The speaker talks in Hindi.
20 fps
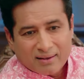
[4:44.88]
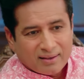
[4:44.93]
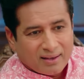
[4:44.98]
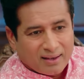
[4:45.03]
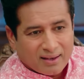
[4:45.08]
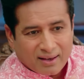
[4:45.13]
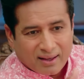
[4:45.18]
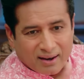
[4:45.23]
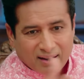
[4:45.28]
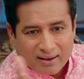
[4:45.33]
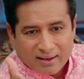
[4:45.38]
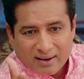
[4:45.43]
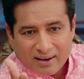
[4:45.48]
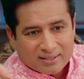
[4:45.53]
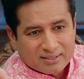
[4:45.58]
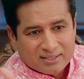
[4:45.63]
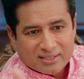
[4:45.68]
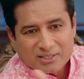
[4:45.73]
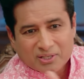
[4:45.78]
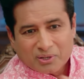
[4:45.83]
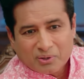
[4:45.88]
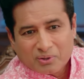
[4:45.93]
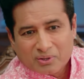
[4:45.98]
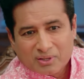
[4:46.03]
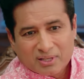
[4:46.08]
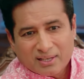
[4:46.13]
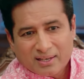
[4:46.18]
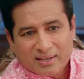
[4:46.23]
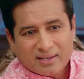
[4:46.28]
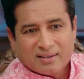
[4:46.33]
ये अलग अलग चीज़ें
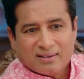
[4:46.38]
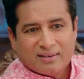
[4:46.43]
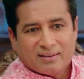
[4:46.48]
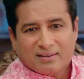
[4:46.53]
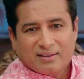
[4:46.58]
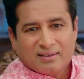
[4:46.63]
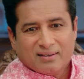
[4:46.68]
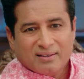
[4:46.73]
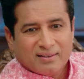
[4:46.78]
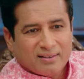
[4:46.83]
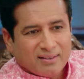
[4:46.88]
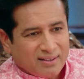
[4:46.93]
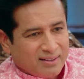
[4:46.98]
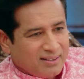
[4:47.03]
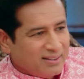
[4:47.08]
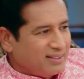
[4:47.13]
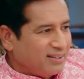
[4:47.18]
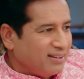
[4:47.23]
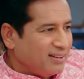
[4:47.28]
होती हैं